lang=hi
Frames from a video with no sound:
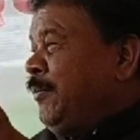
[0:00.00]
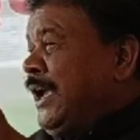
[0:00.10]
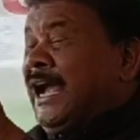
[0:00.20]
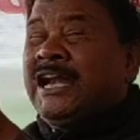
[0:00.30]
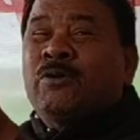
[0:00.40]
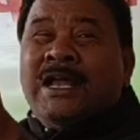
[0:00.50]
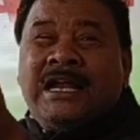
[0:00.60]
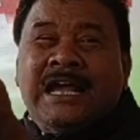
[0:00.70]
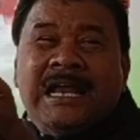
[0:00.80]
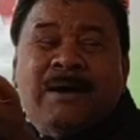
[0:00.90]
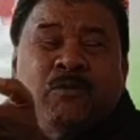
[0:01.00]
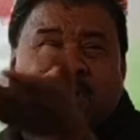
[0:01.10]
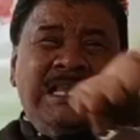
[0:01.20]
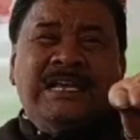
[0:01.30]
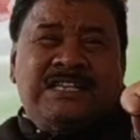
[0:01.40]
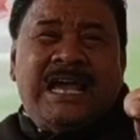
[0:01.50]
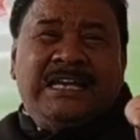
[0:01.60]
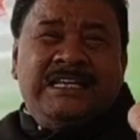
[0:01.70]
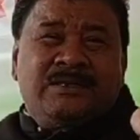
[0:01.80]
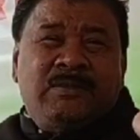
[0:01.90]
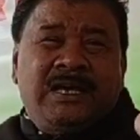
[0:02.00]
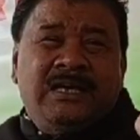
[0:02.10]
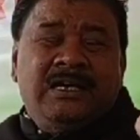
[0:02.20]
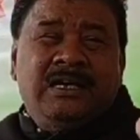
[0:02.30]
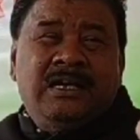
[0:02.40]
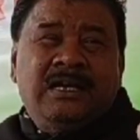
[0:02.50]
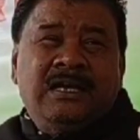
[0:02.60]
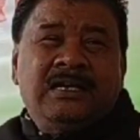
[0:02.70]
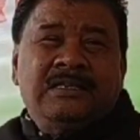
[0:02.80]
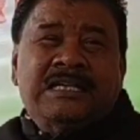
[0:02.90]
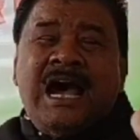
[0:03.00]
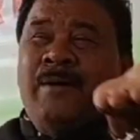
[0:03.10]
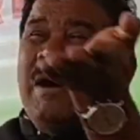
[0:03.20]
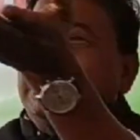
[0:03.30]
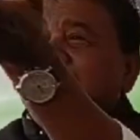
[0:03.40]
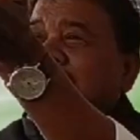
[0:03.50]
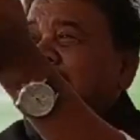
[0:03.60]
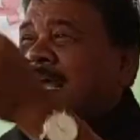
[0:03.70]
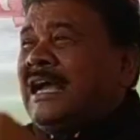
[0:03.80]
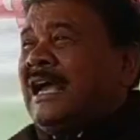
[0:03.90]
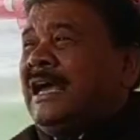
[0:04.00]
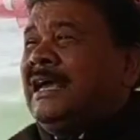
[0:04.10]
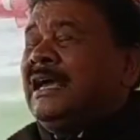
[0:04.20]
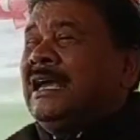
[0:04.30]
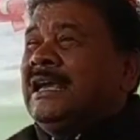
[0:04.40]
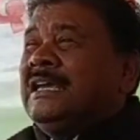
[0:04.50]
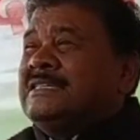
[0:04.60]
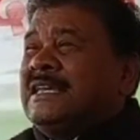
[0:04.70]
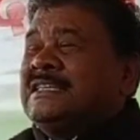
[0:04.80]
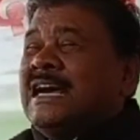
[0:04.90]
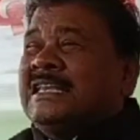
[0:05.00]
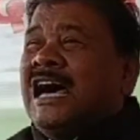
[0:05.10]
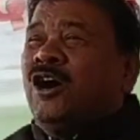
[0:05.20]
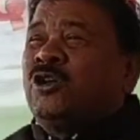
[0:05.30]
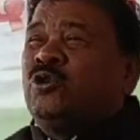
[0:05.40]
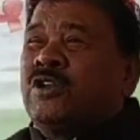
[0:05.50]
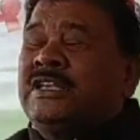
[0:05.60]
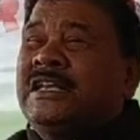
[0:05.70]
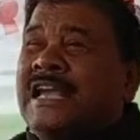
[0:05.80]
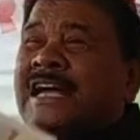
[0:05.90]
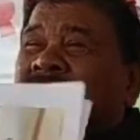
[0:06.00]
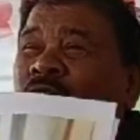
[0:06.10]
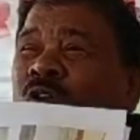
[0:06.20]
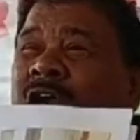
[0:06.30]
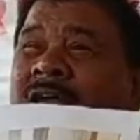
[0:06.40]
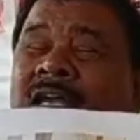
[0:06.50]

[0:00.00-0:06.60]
पेड वर्कर है बोलना चाहेंगे इसमें जहां बहस करना कहे इससे ज्यादा और दूरबीन क्या देखोगे